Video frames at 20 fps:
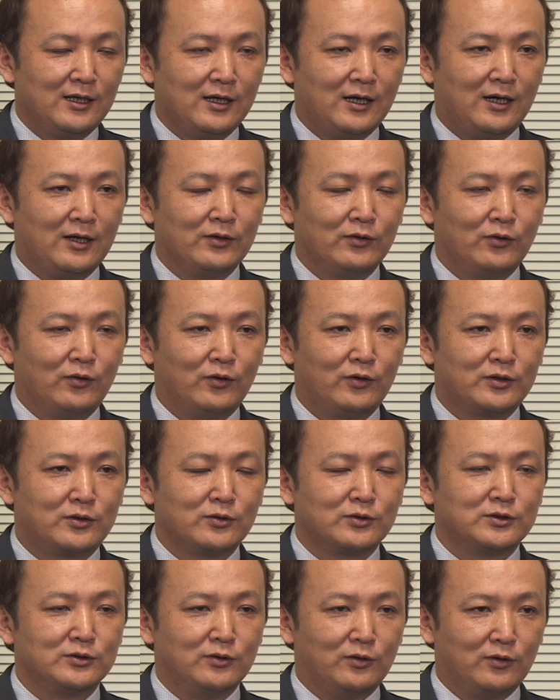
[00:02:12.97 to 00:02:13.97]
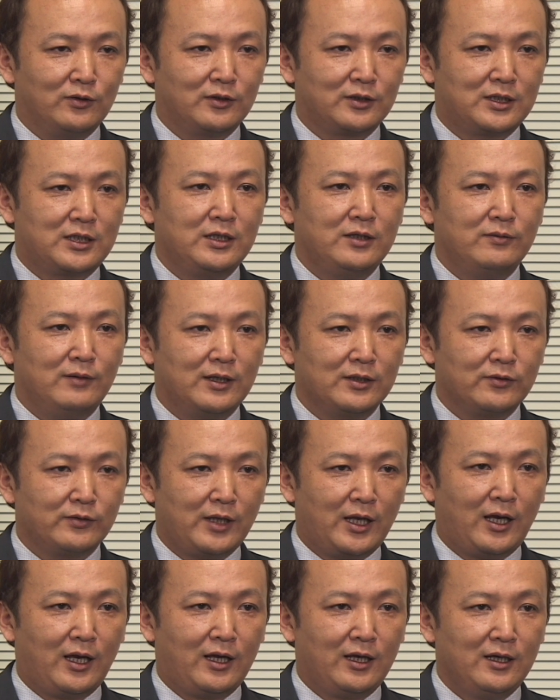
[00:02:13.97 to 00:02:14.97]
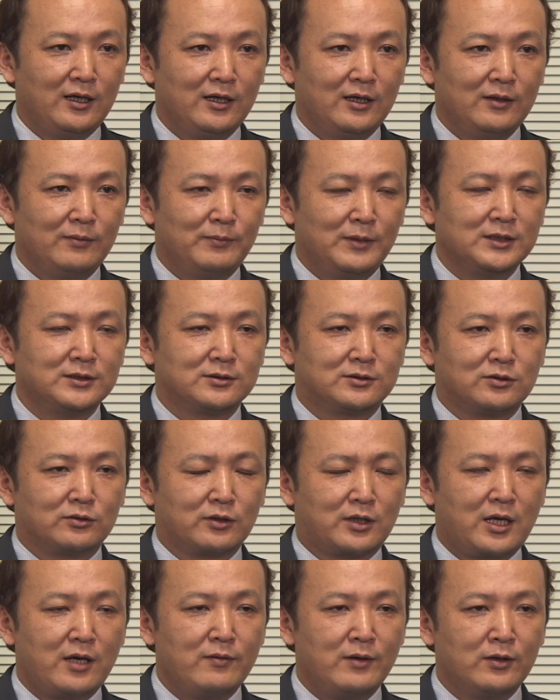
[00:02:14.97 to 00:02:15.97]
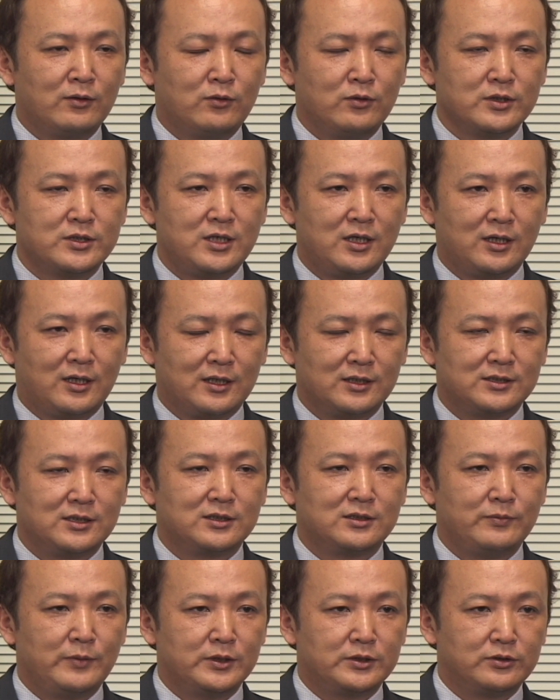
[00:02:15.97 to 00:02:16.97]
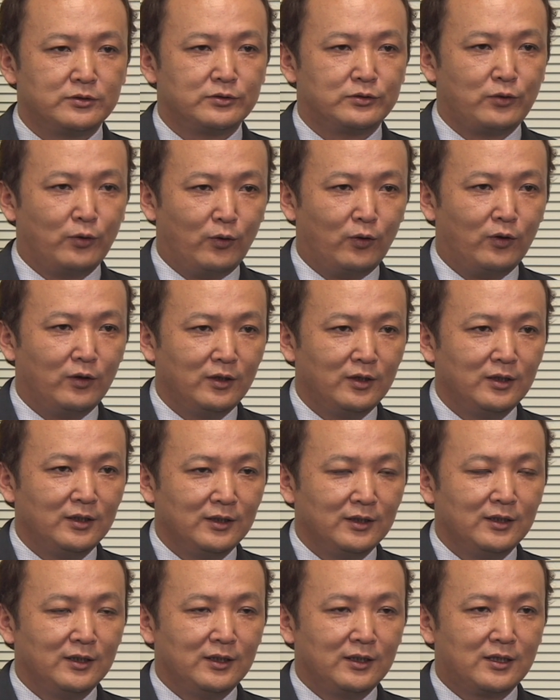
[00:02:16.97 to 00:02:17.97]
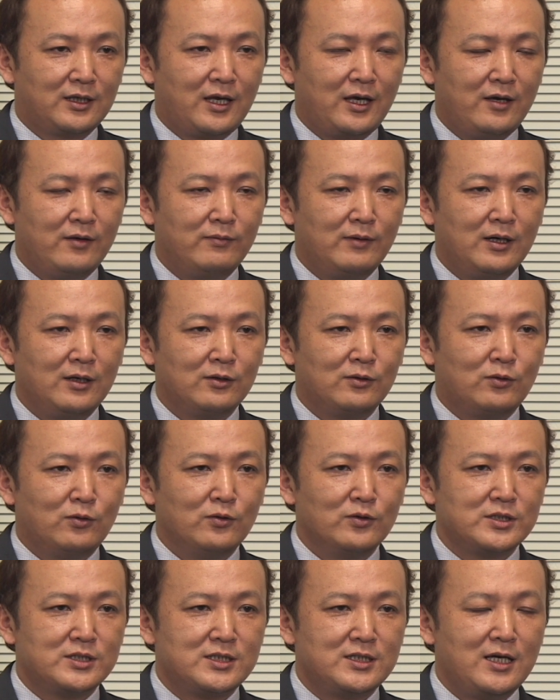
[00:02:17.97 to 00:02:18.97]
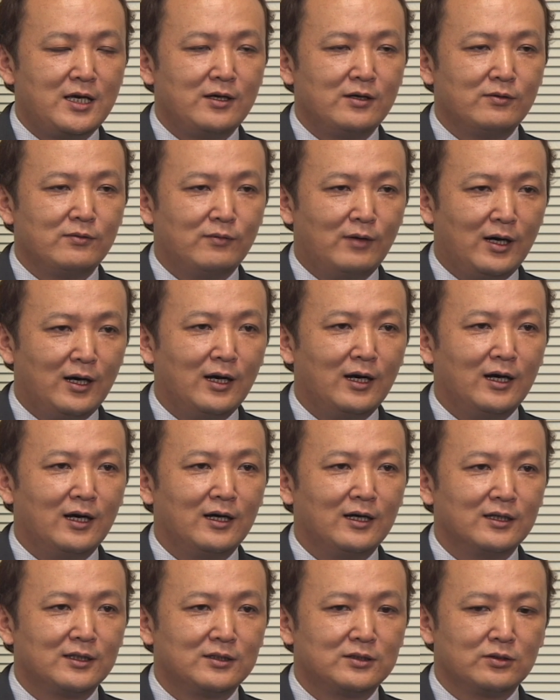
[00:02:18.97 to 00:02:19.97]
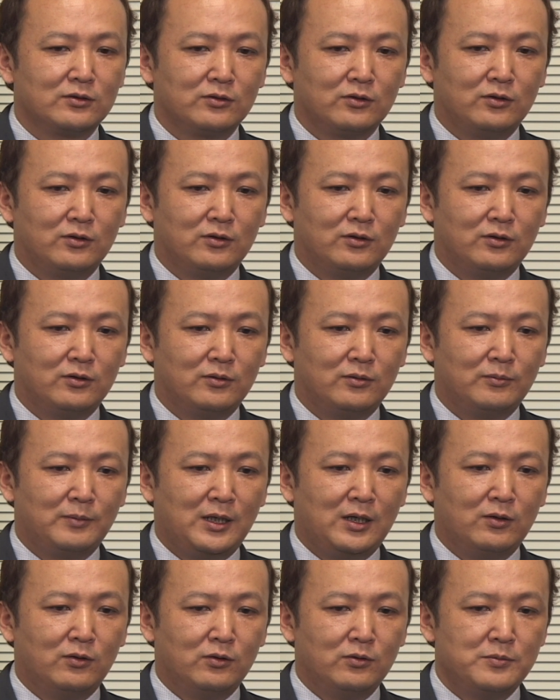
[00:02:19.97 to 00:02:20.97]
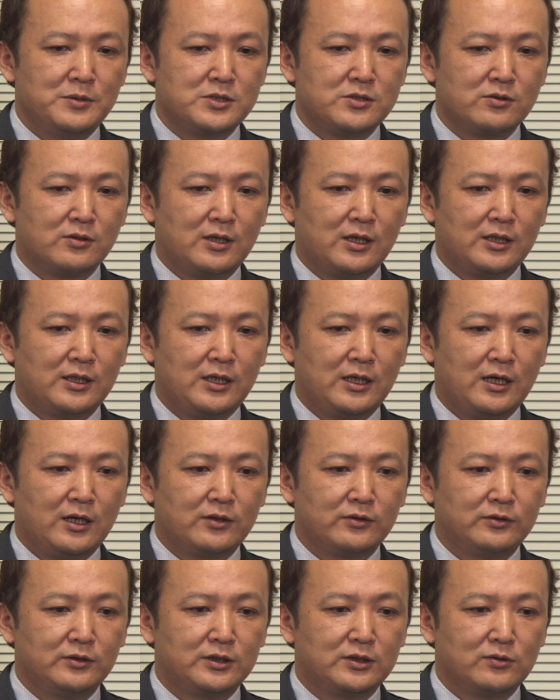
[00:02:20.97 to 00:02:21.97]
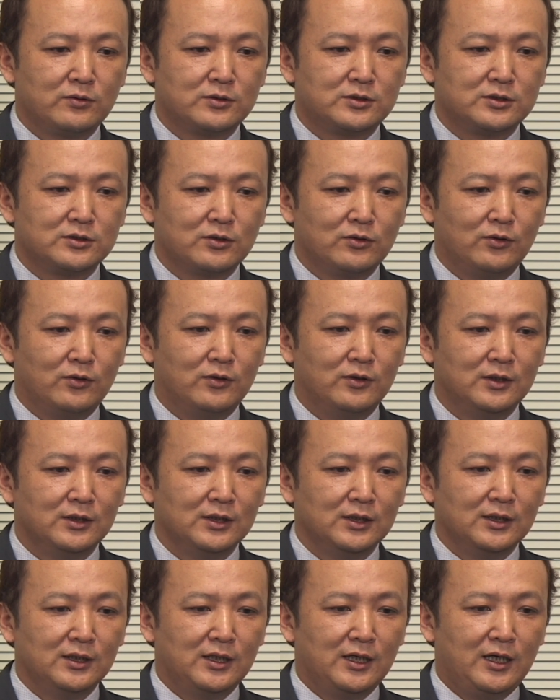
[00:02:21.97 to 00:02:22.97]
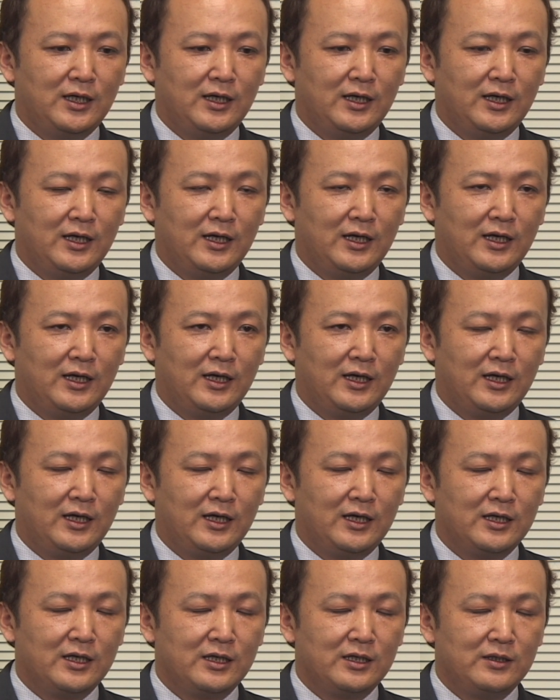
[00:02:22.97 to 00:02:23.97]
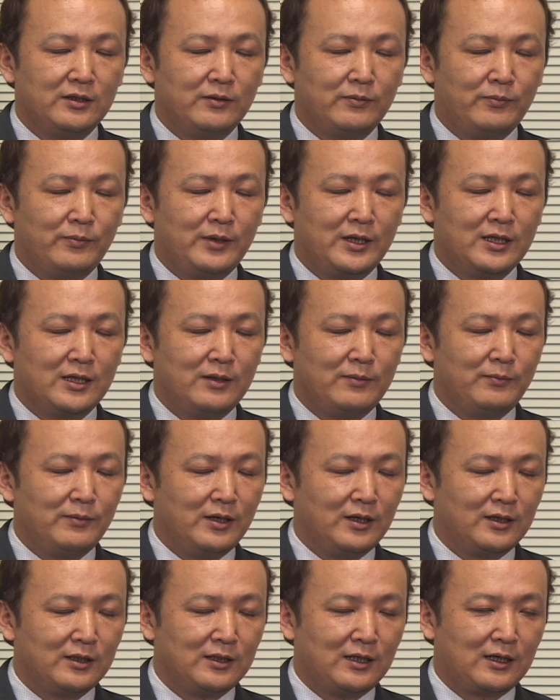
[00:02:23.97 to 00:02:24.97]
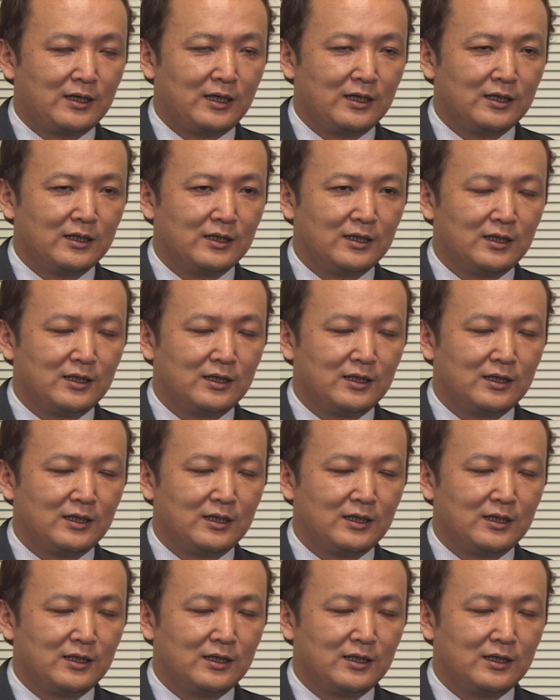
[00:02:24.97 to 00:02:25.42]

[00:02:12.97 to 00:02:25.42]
あの一つのキーワードで、はい、まずちょっと k 1甲子園から説明すると、はい、k 1甲子園はその、まあ、大晦日にある一つの、えー、めなんか、